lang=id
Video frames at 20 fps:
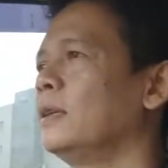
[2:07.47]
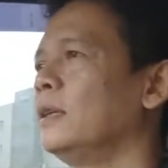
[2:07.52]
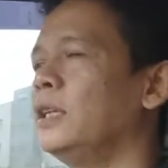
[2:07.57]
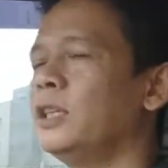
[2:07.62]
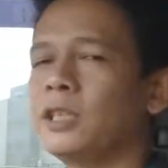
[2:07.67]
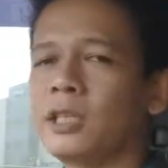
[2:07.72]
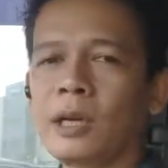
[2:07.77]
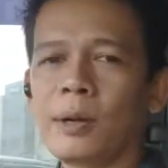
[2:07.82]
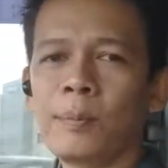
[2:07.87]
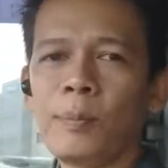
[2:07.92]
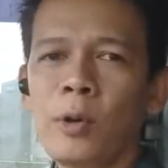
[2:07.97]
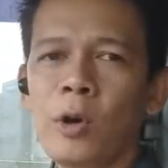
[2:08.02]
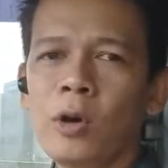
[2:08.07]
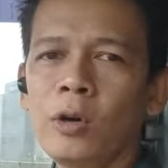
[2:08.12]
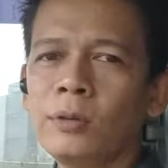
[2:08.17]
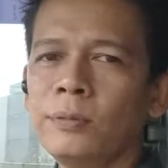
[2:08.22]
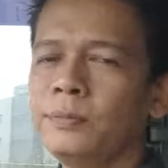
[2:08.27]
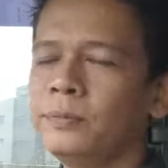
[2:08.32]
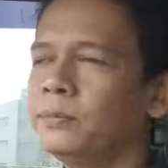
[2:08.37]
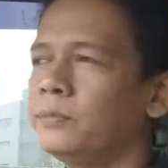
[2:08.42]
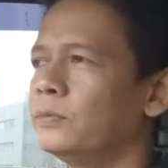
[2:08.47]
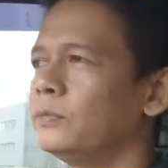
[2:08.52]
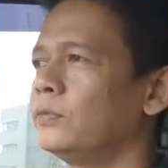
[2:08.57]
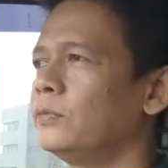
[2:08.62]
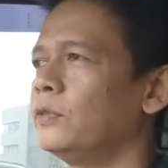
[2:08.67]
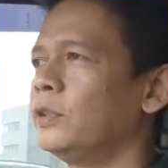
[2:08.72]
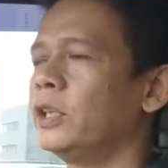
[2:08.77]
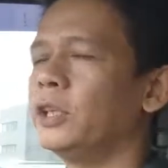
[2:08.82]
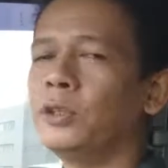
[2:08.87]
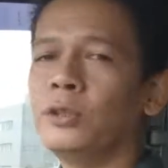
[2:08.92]
di Serpong
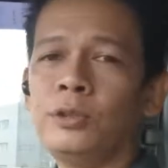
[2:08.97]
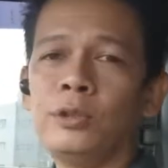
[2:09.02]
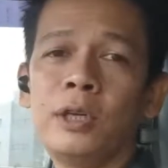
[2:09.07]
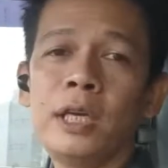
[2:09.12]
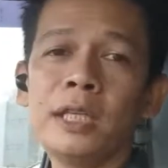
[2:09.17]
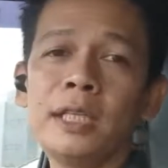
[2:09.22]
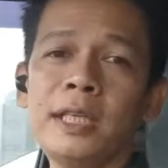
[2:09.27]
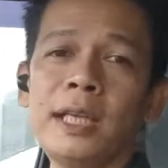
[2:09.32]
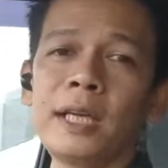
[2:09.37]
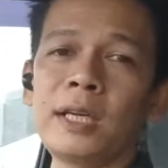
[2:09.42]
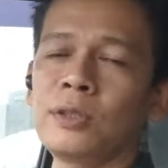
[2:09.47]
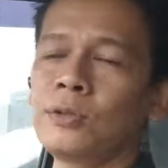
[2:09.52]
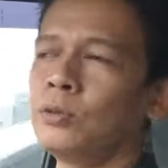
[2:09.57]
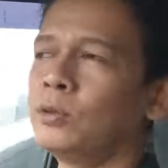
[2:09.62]
itu juga Tiara